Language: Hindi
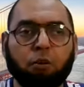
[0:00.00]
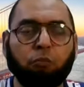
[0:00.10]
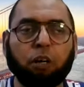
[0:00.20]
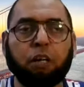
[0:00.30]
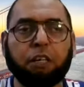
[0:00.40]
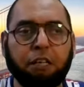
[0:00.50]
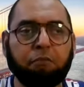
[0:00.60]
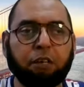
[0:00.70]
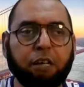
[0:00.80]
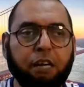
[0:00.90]
वन
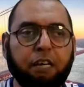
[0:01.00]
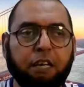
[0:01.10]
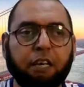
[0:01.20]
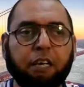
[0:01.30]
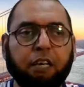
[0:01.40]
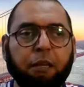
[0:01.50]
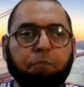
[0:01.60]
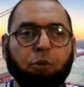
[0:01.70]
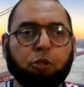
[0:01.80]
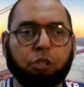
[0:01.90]
एट्टी वन नाइनटी के करीब
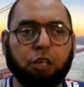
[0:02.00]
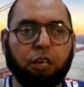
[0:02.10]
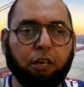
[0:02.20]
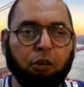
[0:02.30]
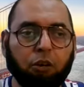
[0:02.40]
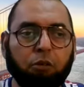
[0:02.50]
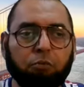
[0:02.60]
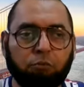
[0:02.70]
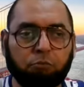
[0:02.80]
पोस्ट करें और